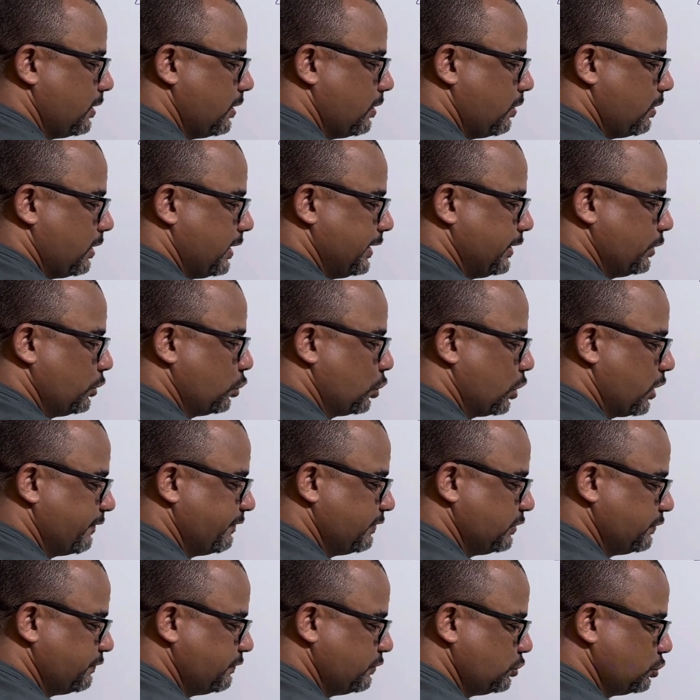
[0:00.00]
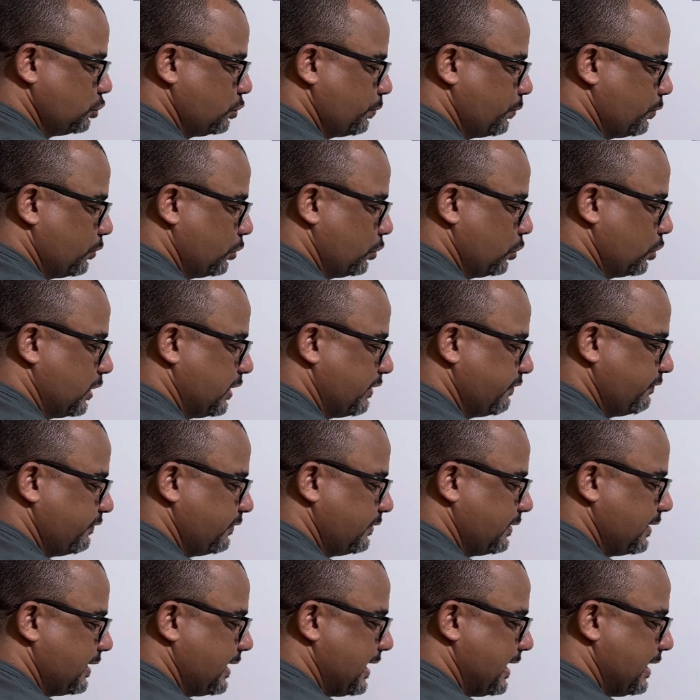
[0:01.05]
Olha, 9 dividido por
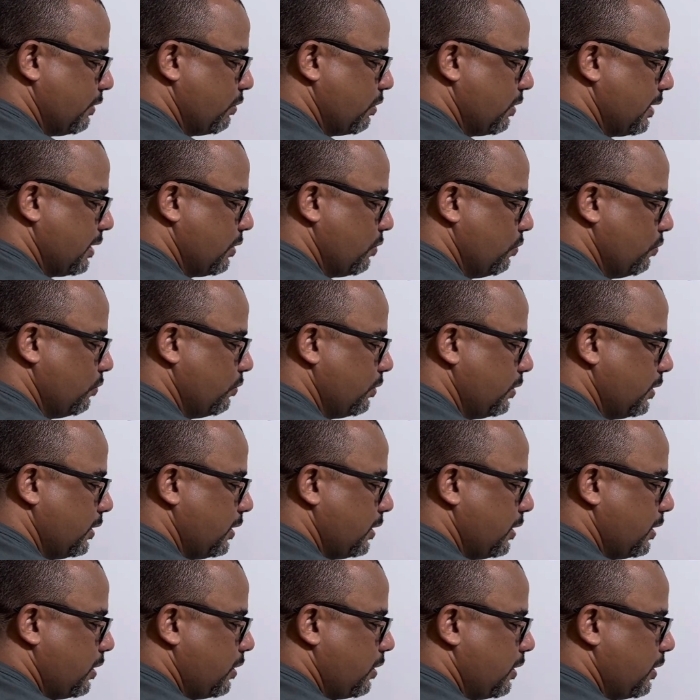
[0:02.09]
9 é igual a 1.